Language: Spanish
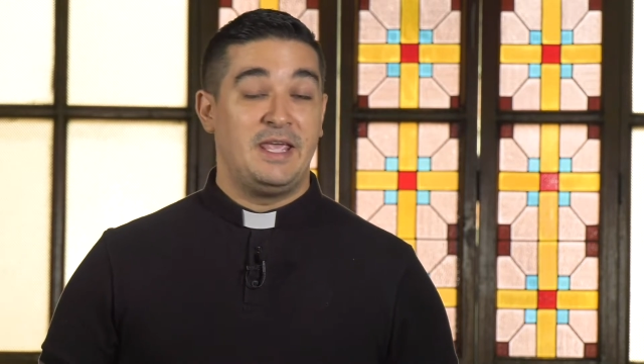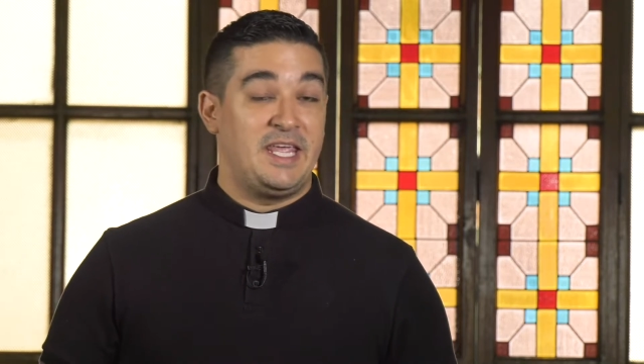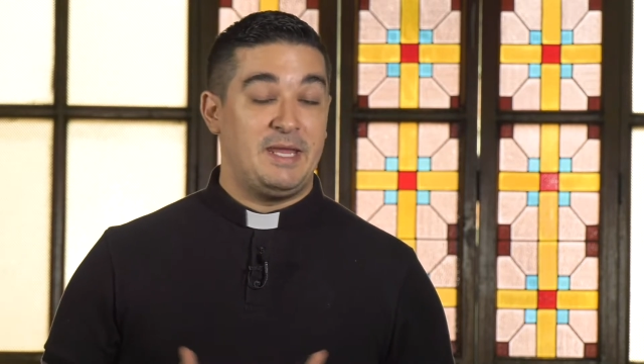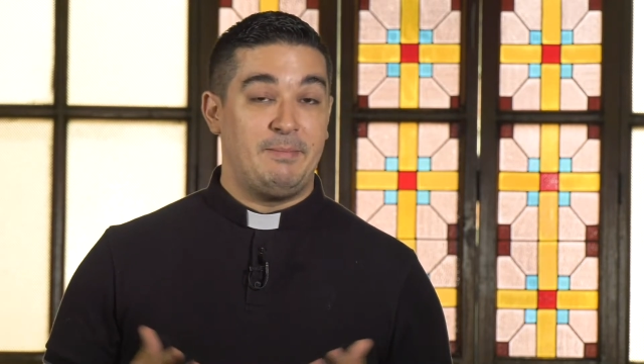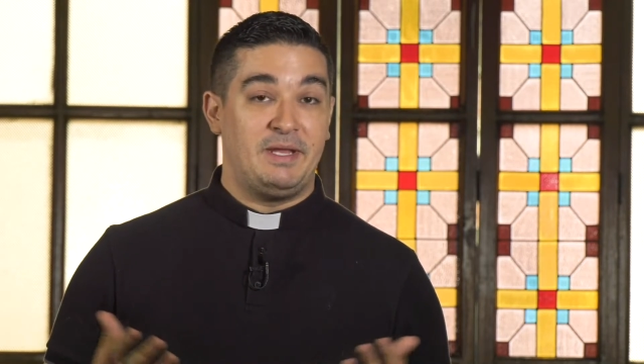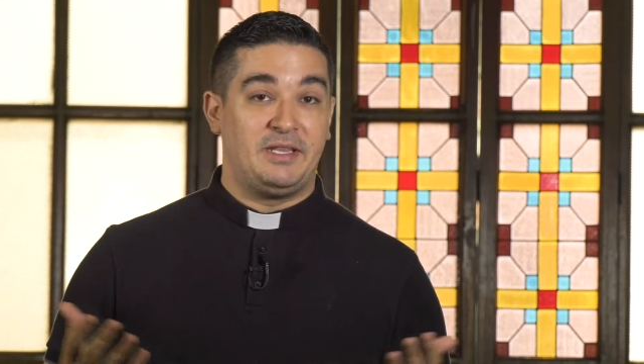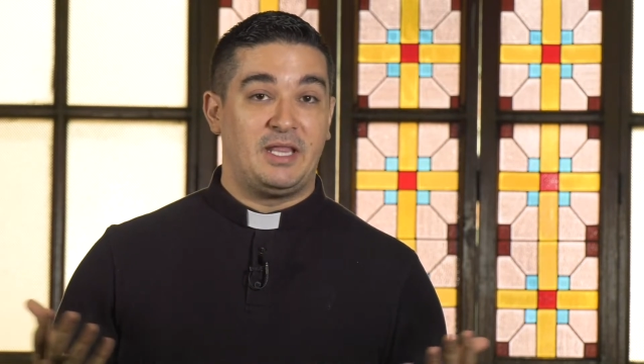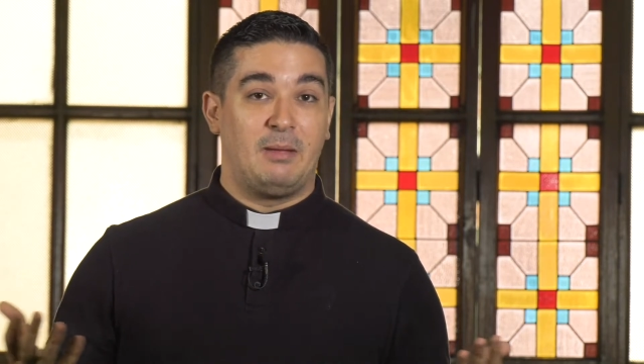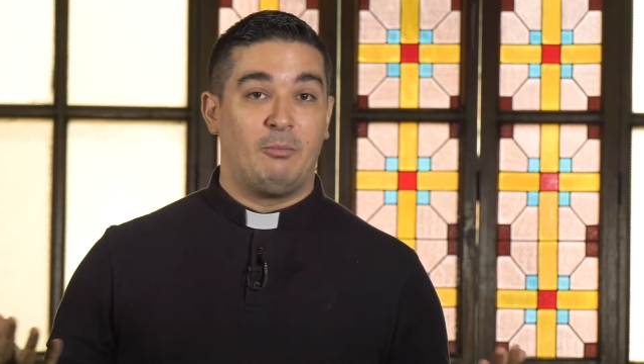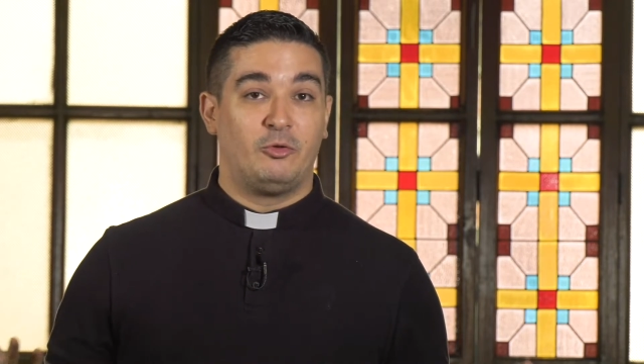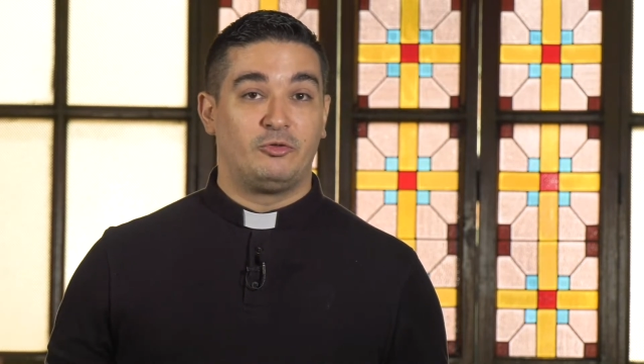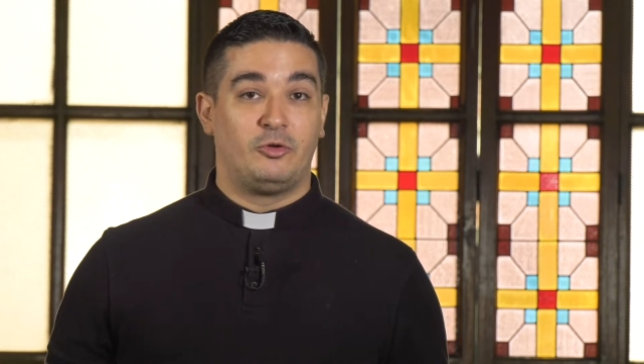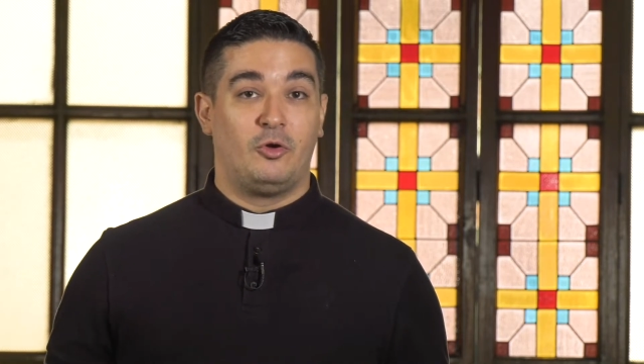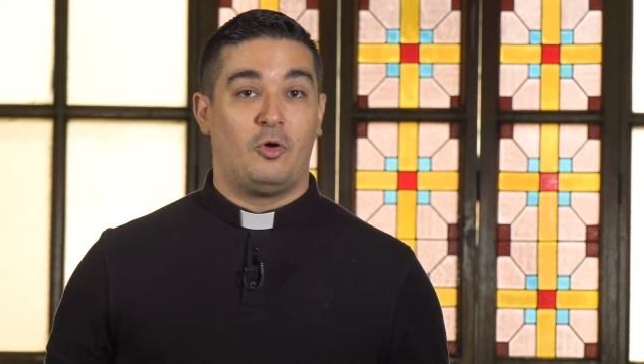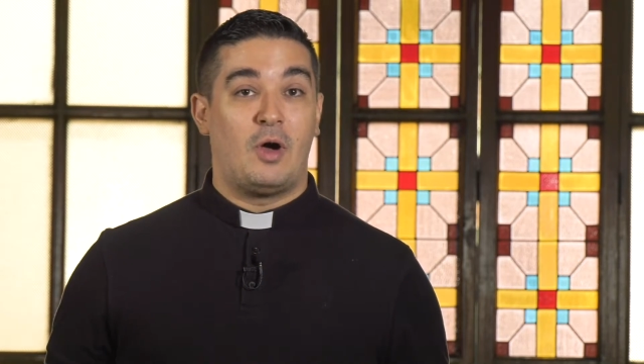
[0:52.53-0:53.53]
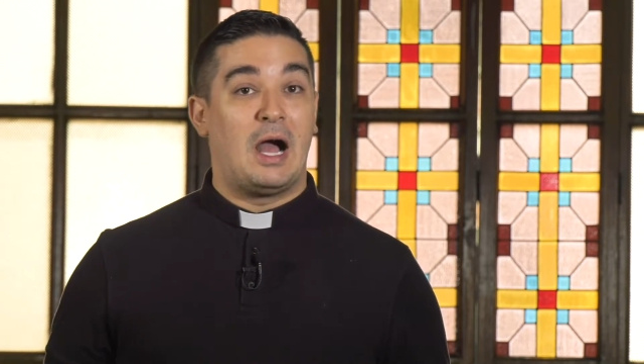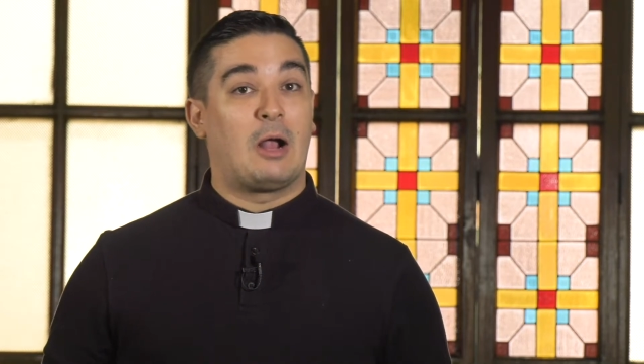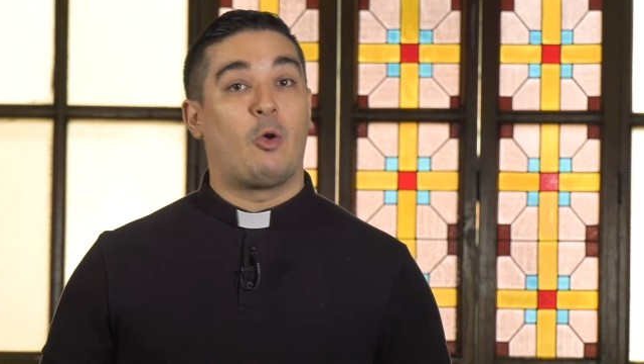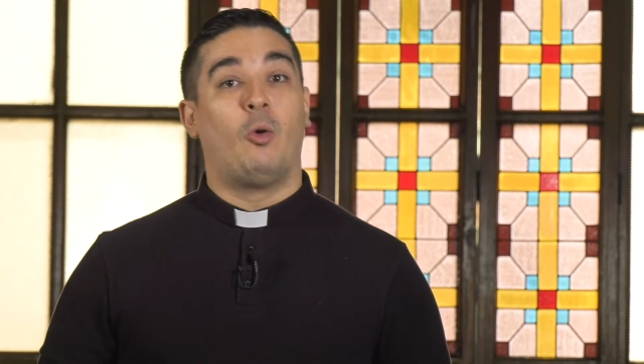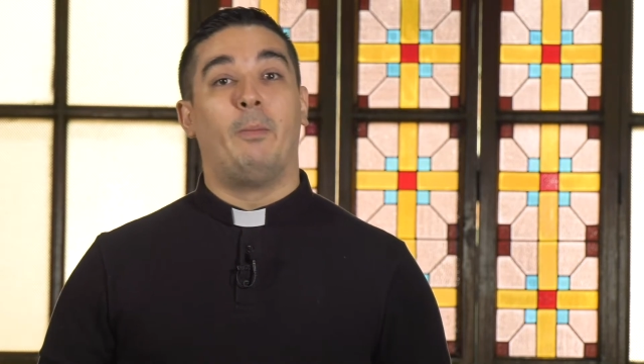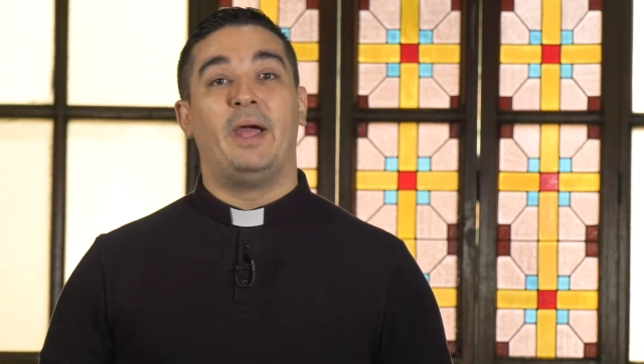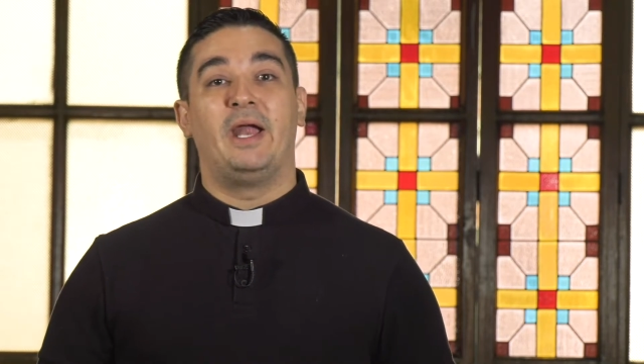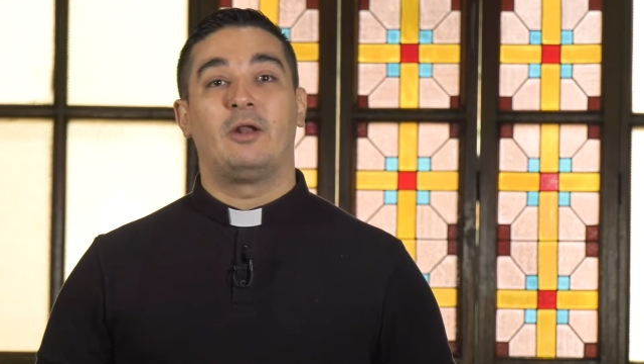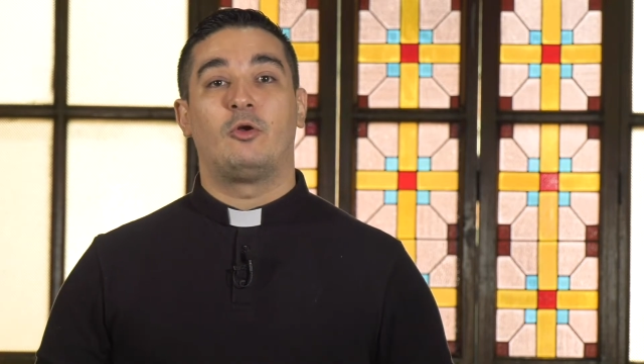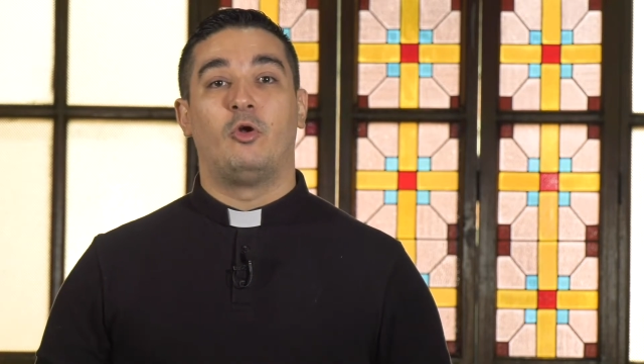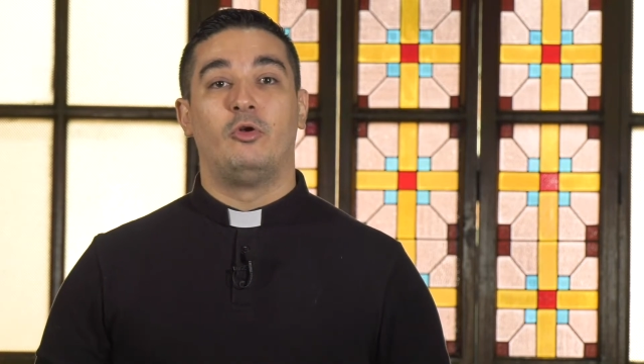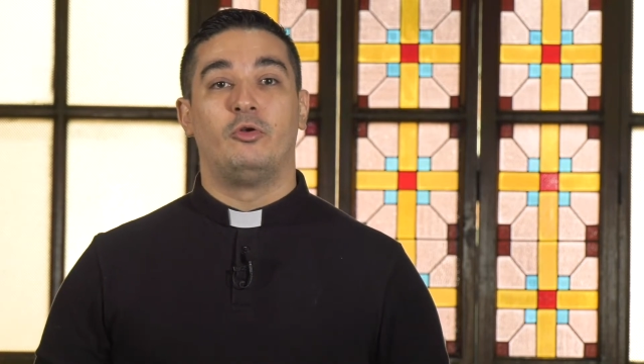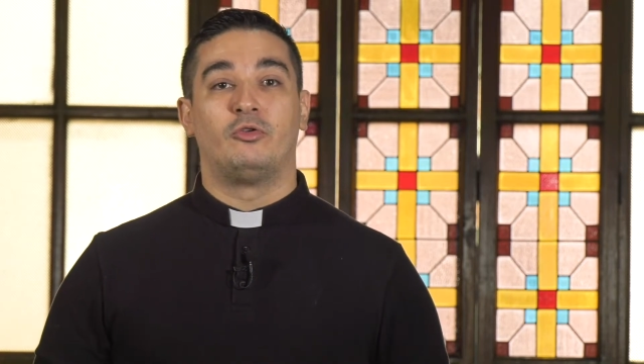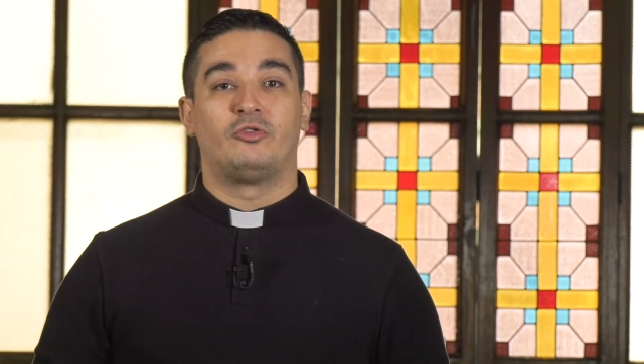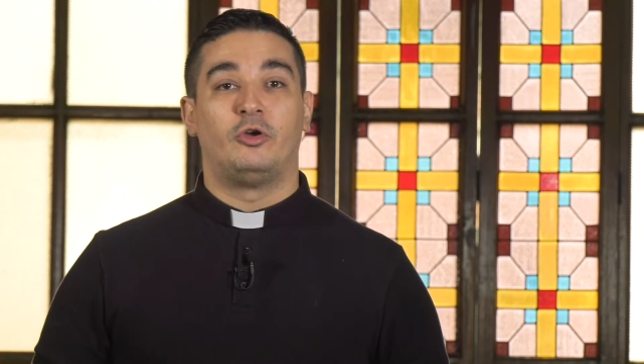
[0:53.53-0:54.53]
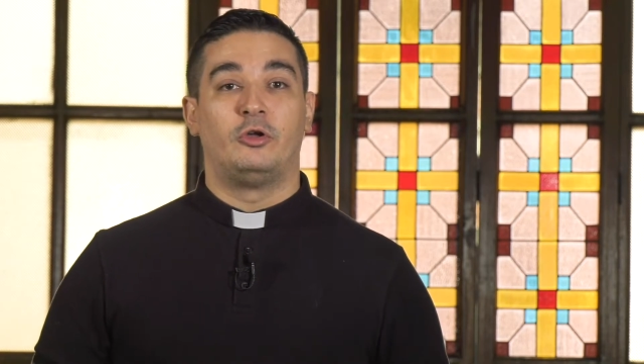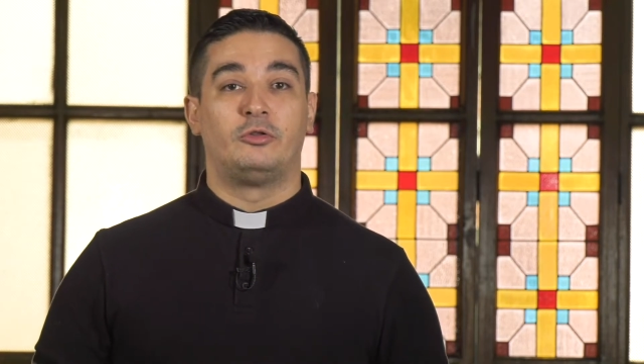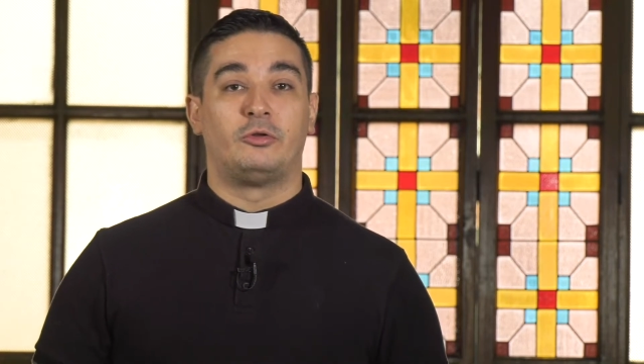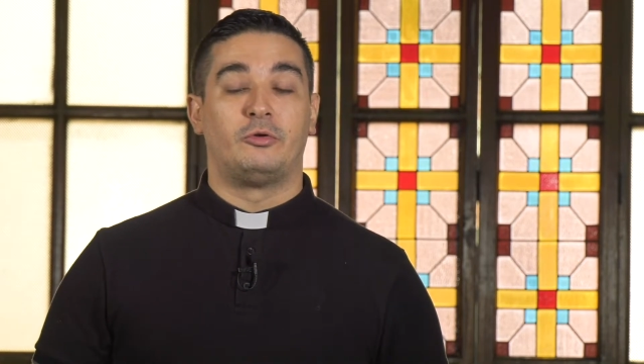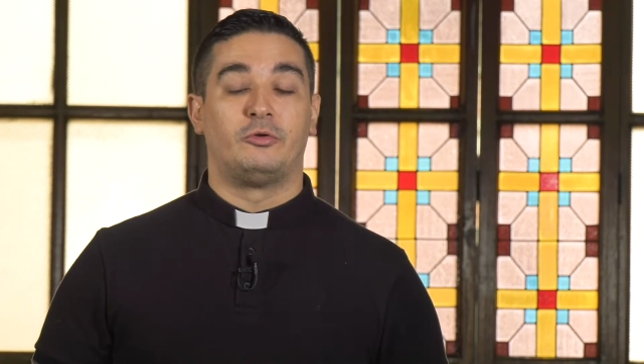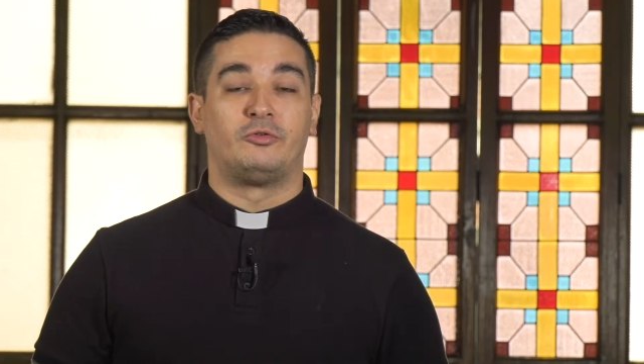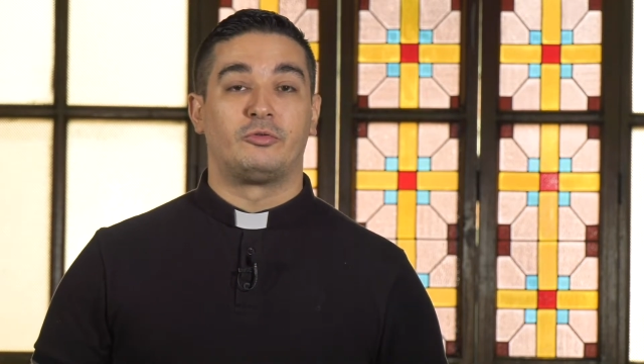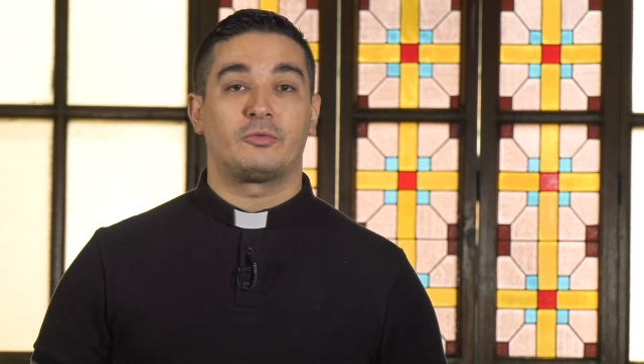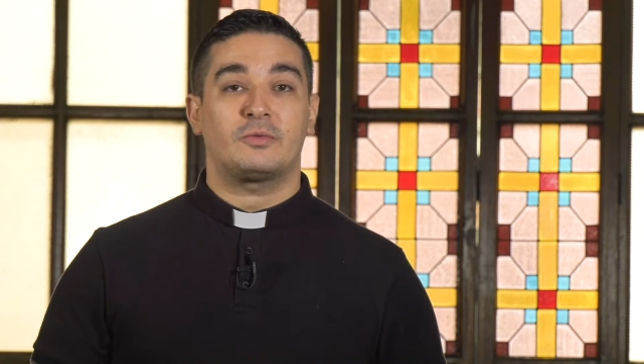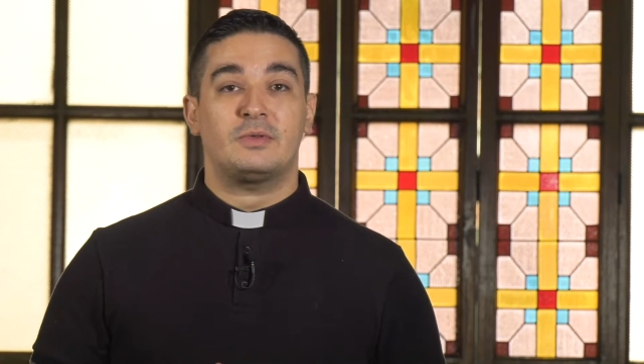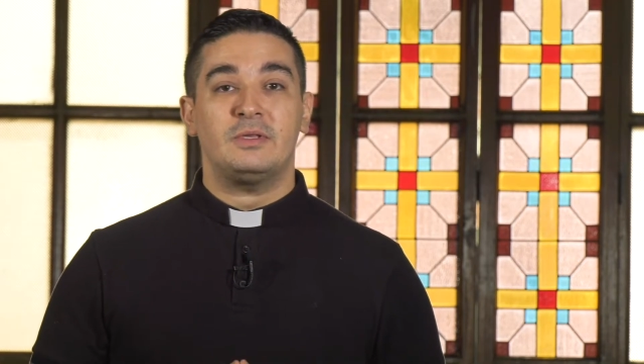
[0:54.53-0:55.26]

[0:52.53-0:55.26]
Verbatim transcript: invitémoslo a comer con nosotros,